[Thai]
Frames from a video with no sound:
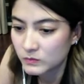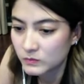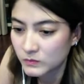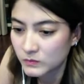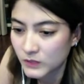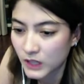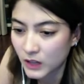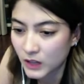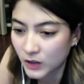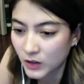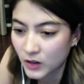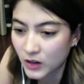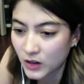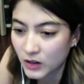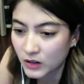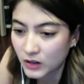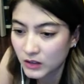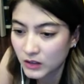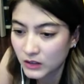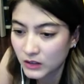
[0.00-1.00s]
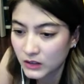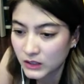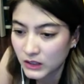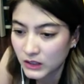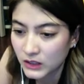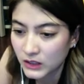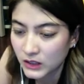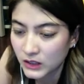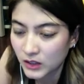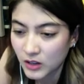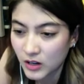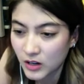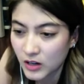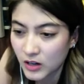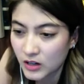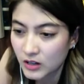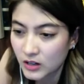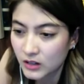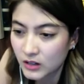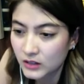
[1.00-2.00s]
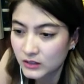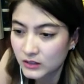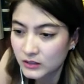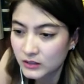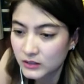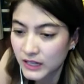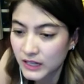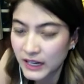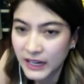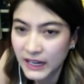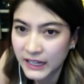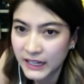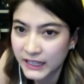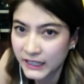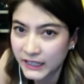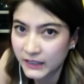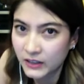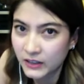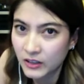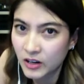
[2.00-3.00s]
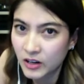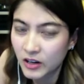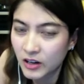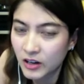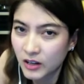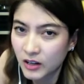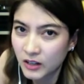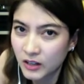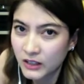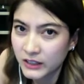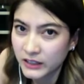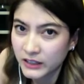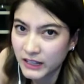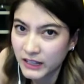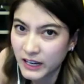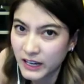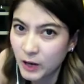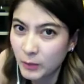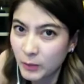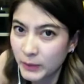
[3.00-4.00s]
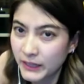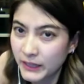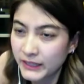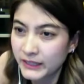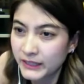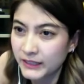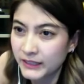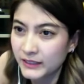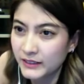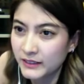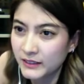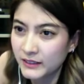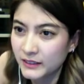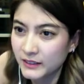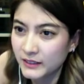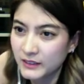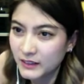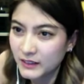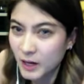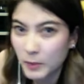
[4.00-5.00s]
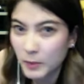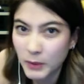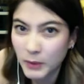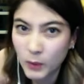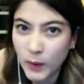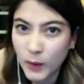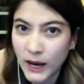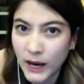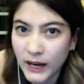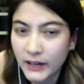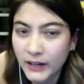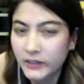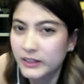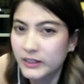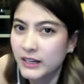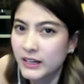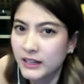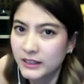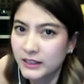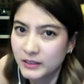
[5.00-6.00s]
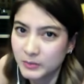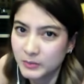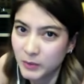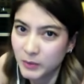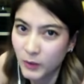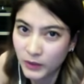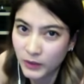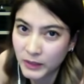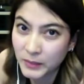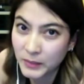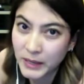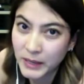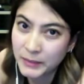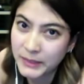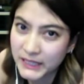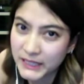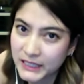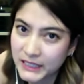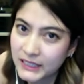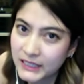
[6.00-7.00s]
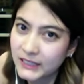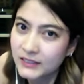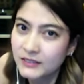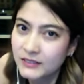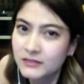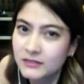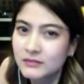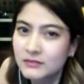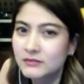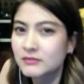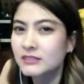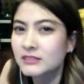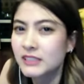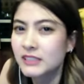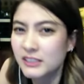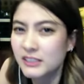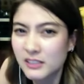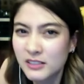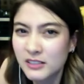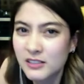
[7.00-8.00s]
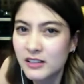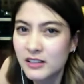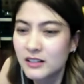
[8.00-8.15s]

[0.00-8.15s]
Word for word: แล้วก็แล้วก็ถ้าใครเห็นก็เข้าไปเข้าไปว่าเขาได้บอกกำไรผีะเชื่อ